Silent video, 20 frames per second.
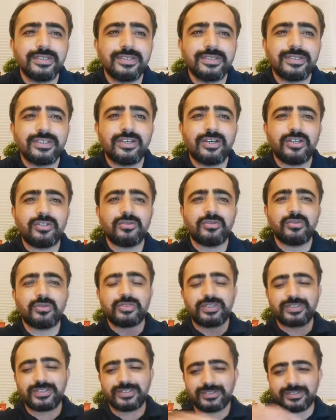Sahanın
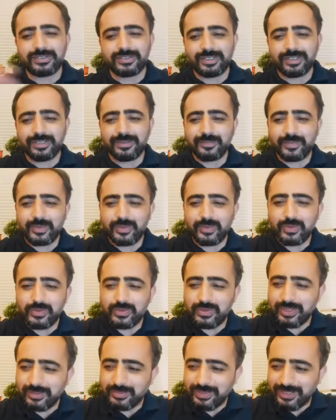ortasında
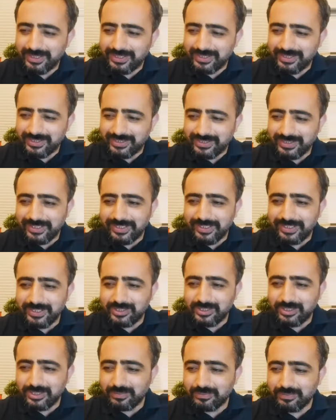oynamak için sahaya
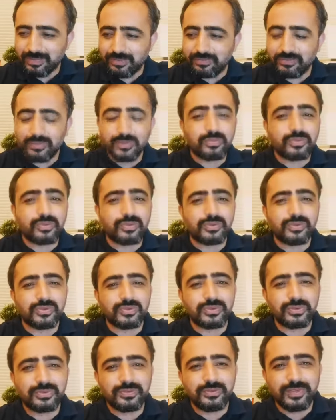çıkan bir
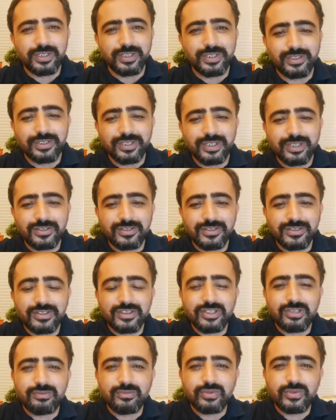futbolcunun
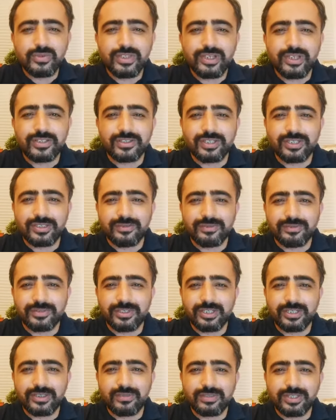kendisine muz atan
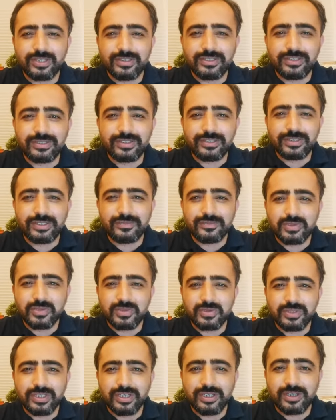taraftarlardan
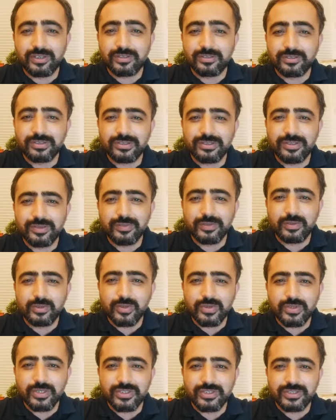sonra artık
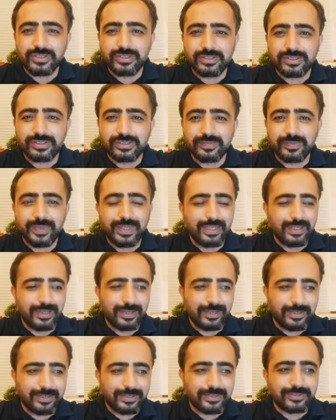gözyaşlarını
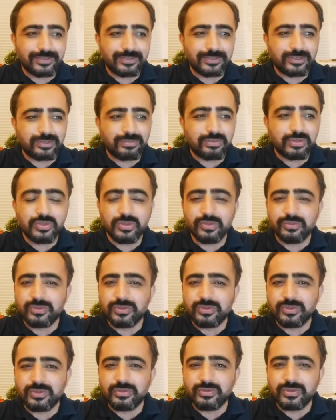akıttığını
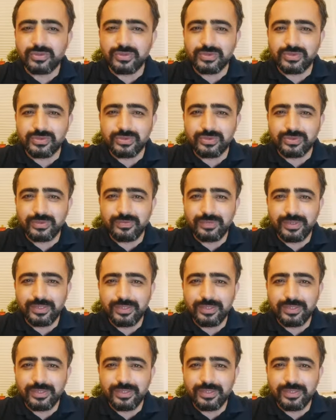birçoğumuz görmüşüzdür.